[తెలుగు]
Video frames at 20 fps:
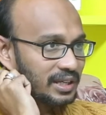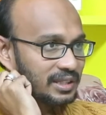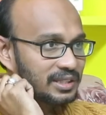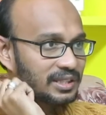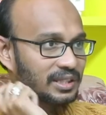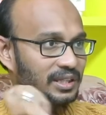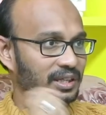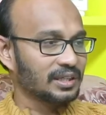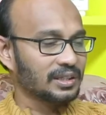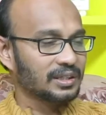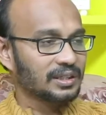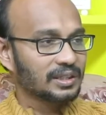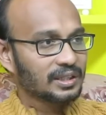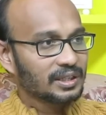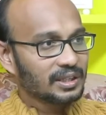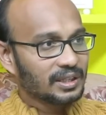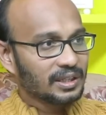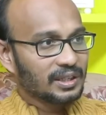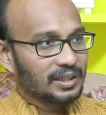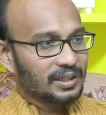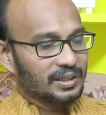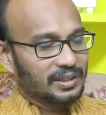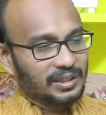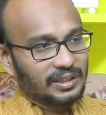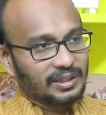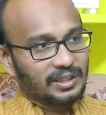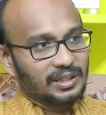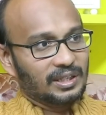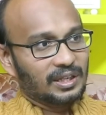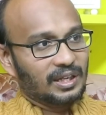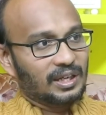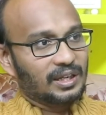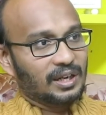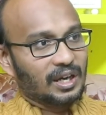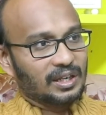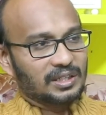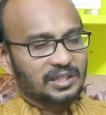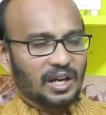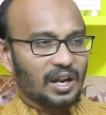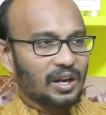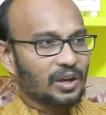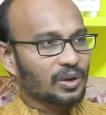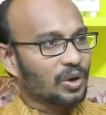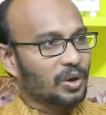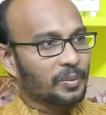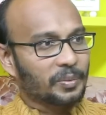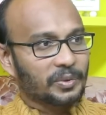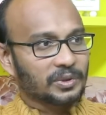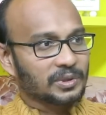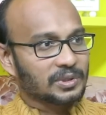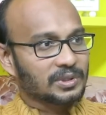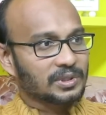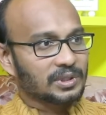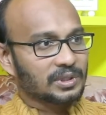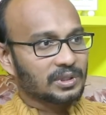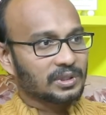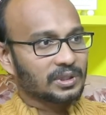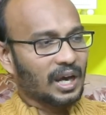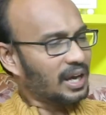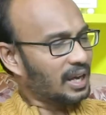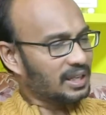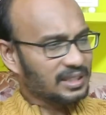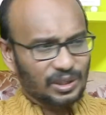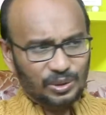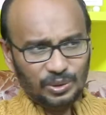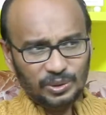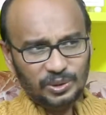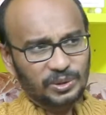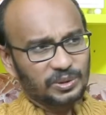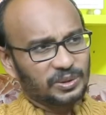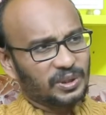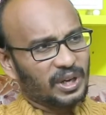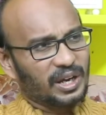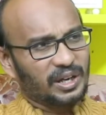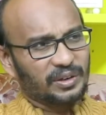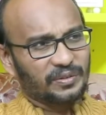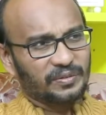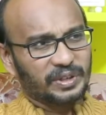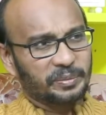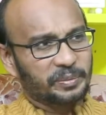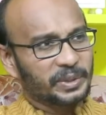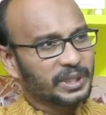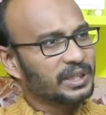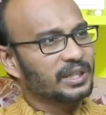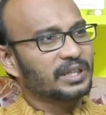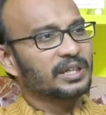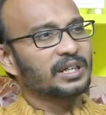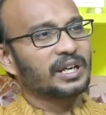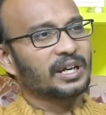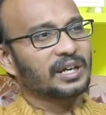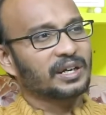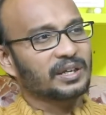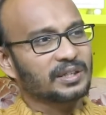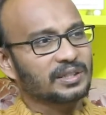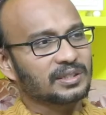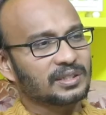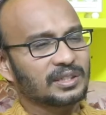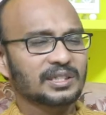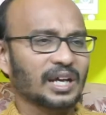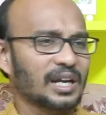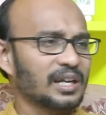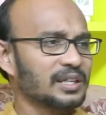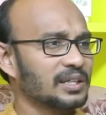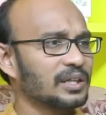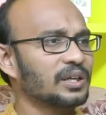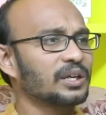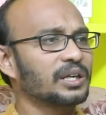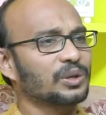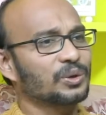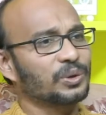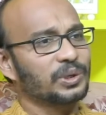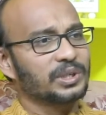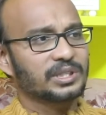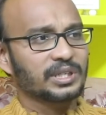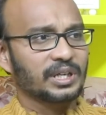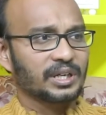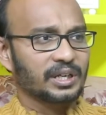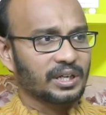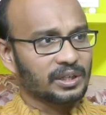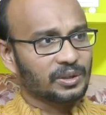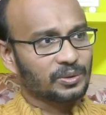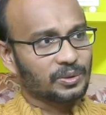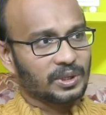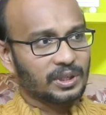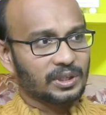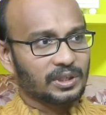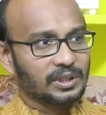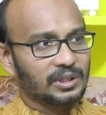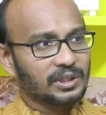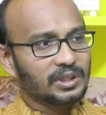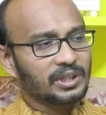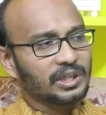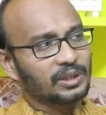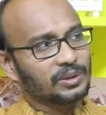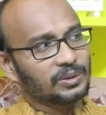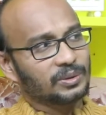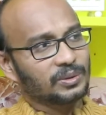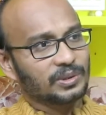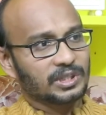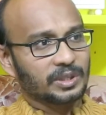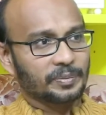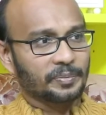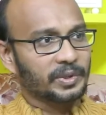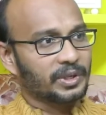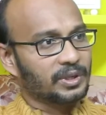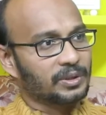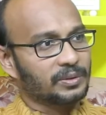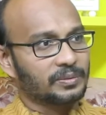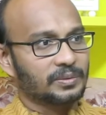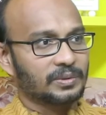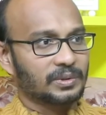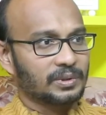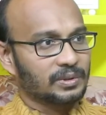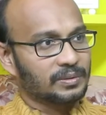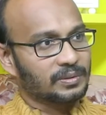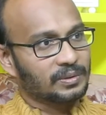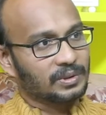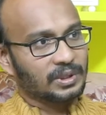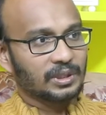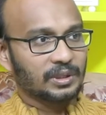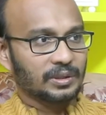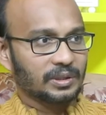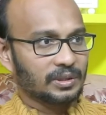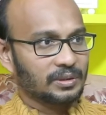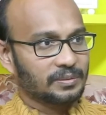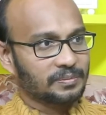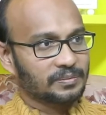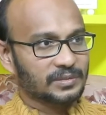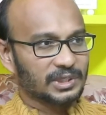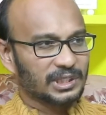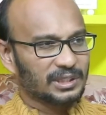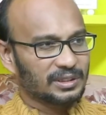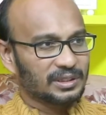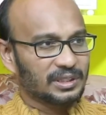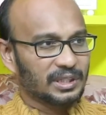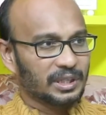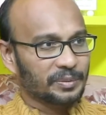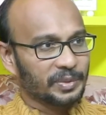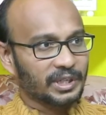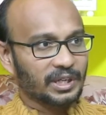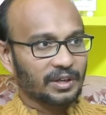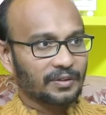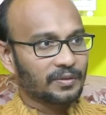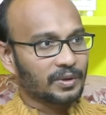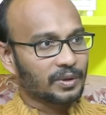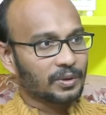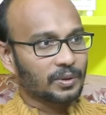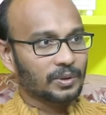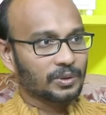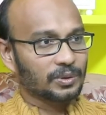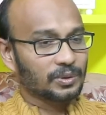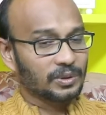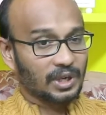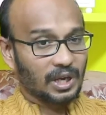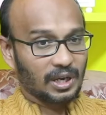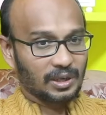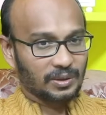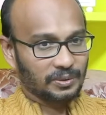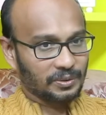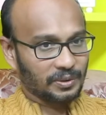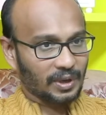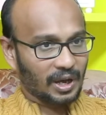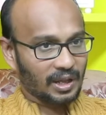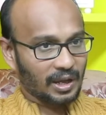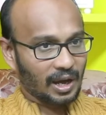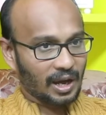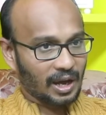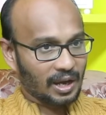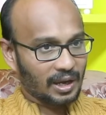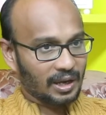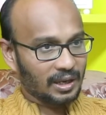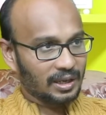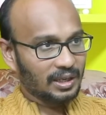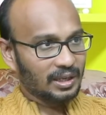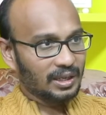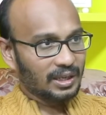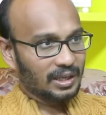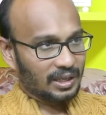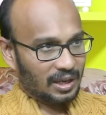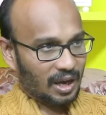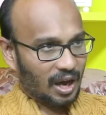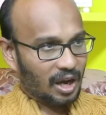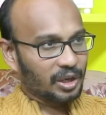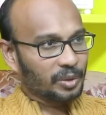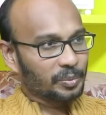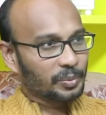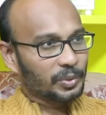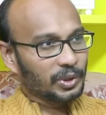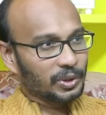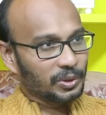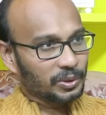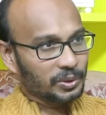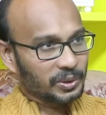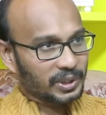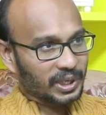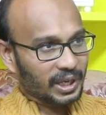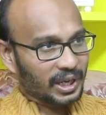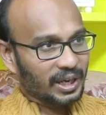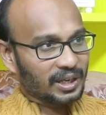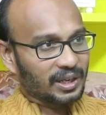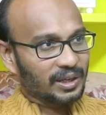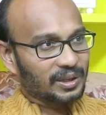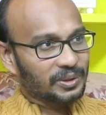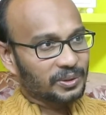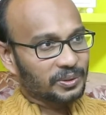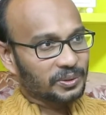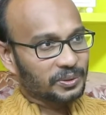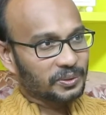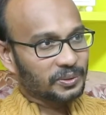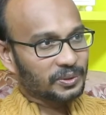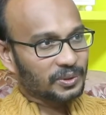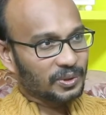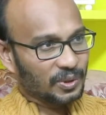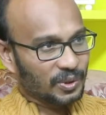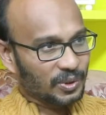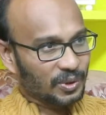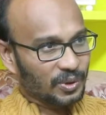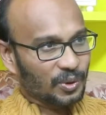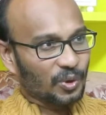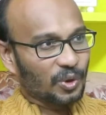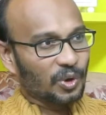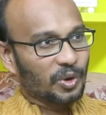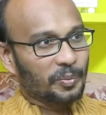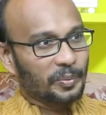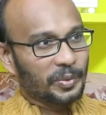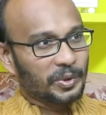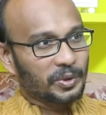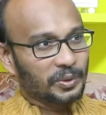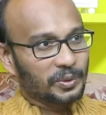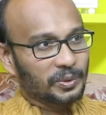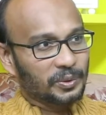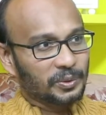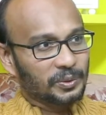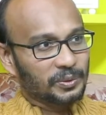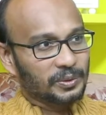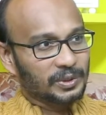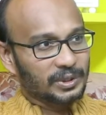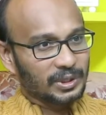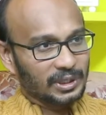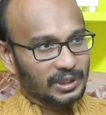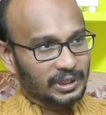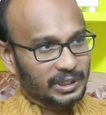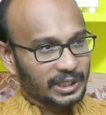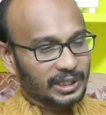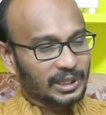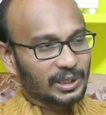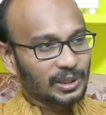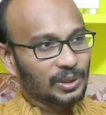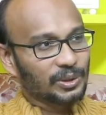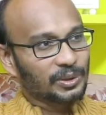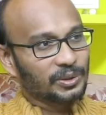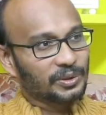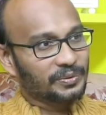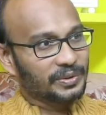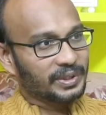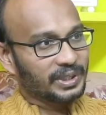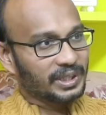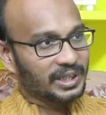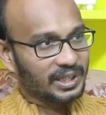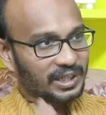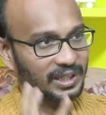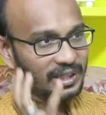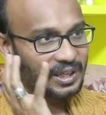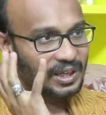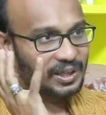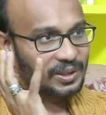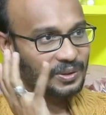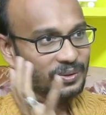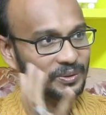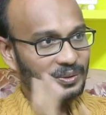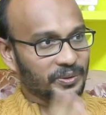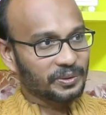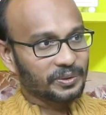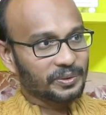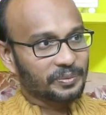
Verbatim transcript: అరిచినా తిట్టినా నాకు చాలా కోపం వస్తుంది అసలు వద్దు ఆ ఎన్వైర్న్మెంటే నేను ఎంకరేజ్ చేయను చాలా అంటే కొన్ని జరిగాయి కూడా నేను చెప్పాను ఇది రిపీట్ అవ్వకూడదు నాకు అరుపులు కేకలు కోపం తిట్లు వింటే నాకు